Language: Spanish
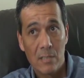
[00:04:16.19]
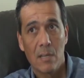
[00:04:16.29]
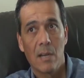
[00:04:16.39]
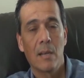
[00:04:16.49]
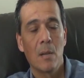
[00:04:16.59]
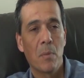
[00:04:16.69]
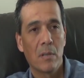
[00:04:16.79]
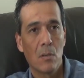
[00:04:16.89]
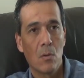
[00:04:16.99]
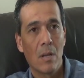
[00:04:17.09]
extranjera en
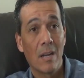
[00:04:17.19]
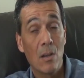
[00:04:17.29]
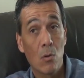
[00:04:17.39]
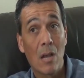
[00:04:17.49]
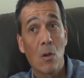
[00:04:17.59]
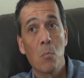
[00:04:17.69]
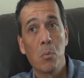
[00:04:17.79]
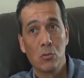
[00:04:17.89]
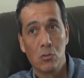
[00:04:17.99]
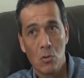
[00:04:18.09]
particular y con la
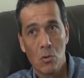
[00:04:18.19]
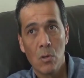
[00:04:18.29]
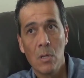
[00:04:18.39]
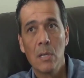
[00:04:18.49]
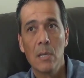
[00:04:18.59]
composición